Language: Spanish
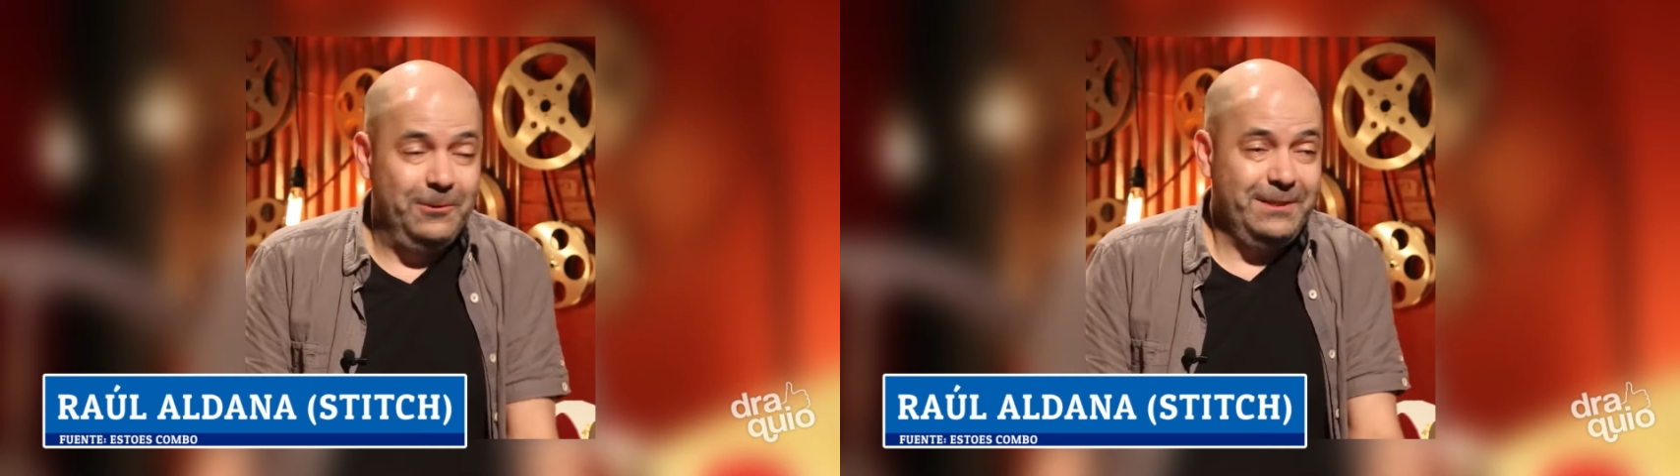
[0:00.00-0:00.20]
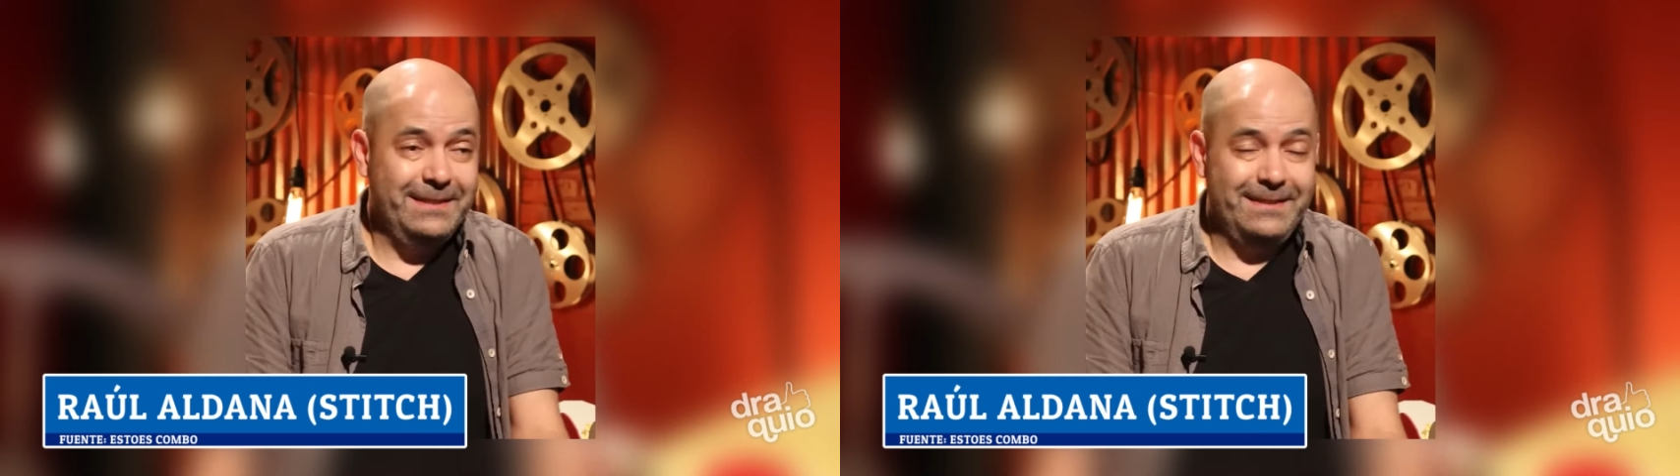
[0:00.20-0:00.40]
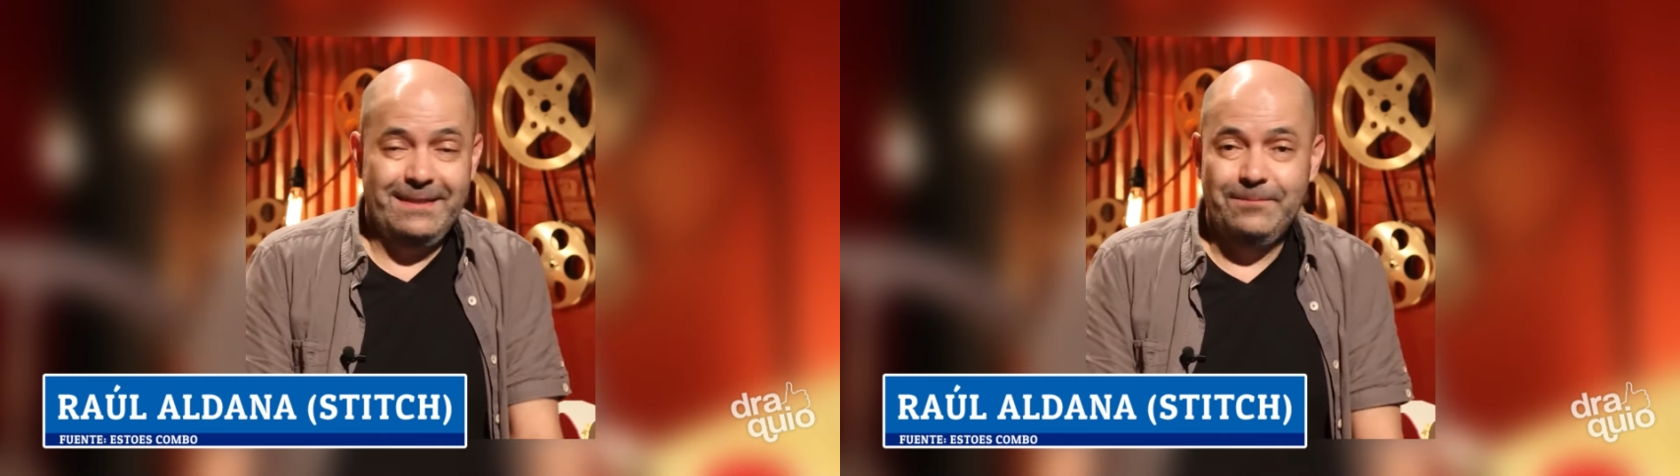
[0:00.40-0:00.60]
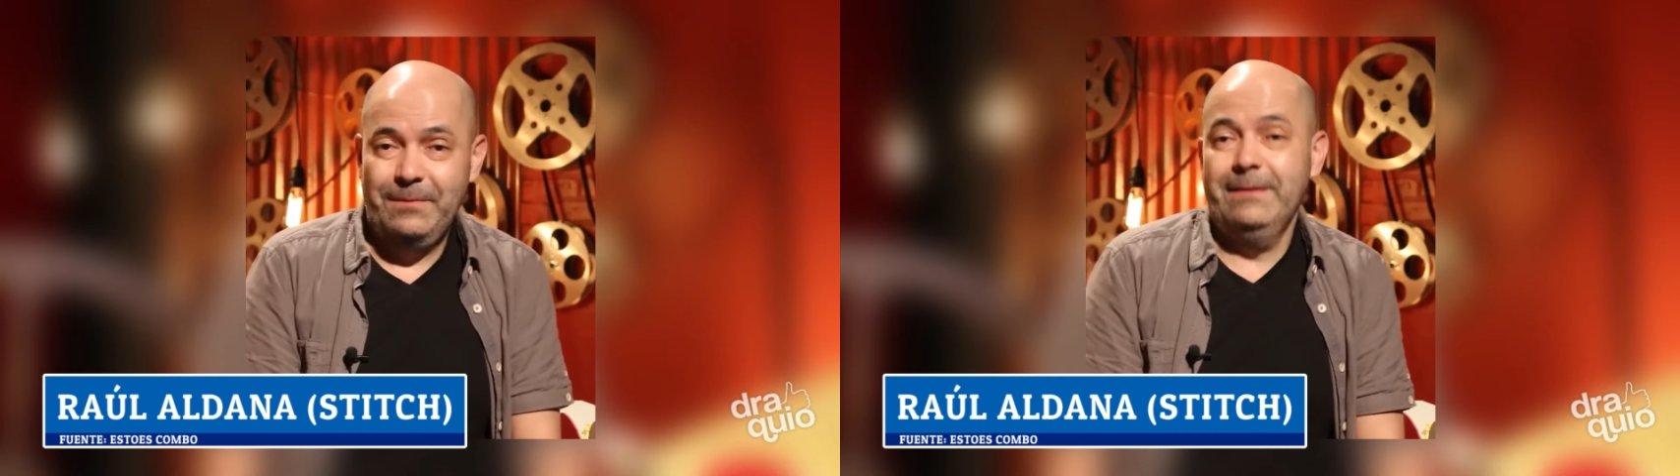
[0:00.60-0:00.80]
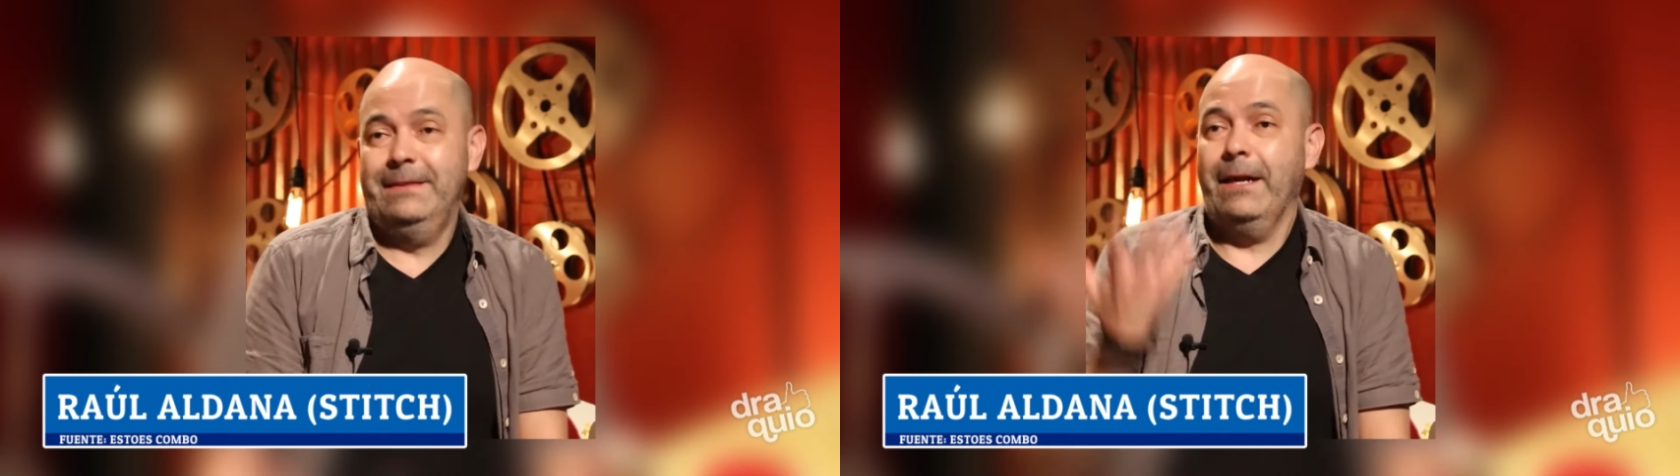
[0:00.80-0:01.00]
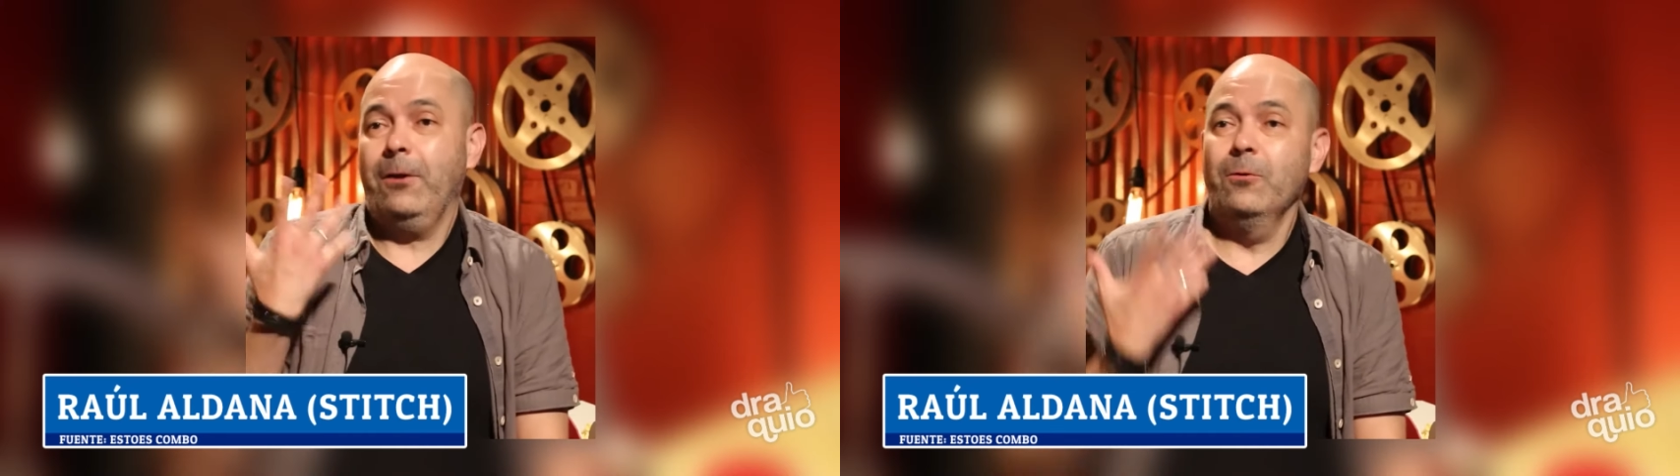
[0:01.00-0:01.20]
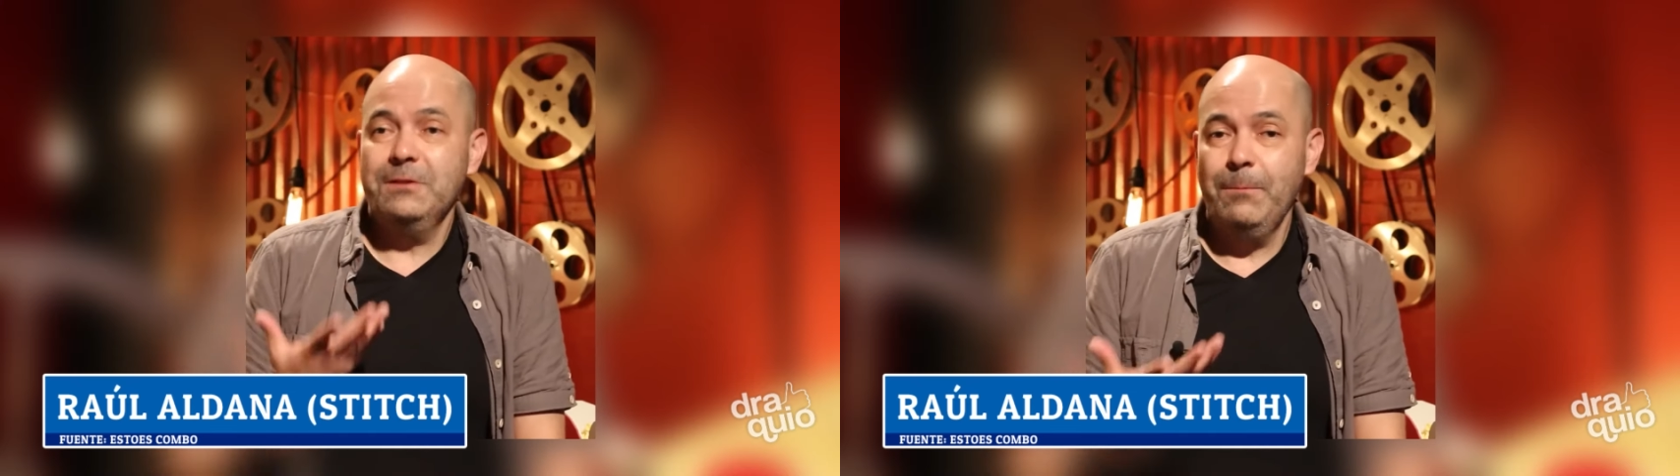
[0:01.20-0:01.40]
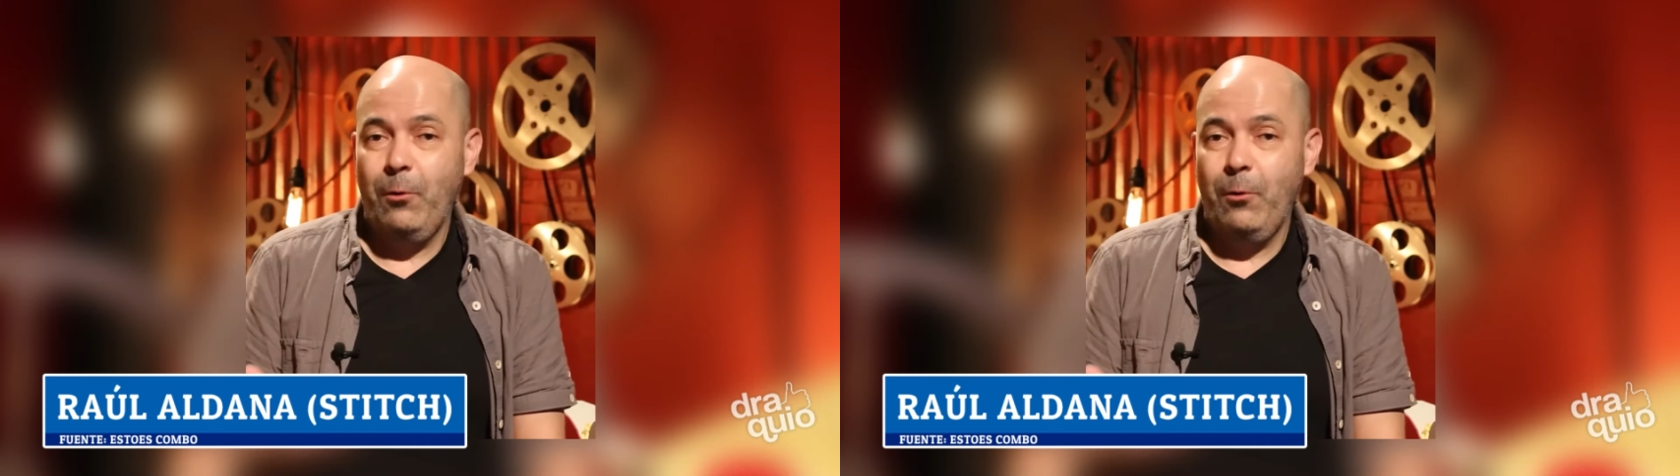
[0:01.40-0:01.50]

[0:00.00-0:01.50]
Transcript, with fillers: voz es. Te reconocen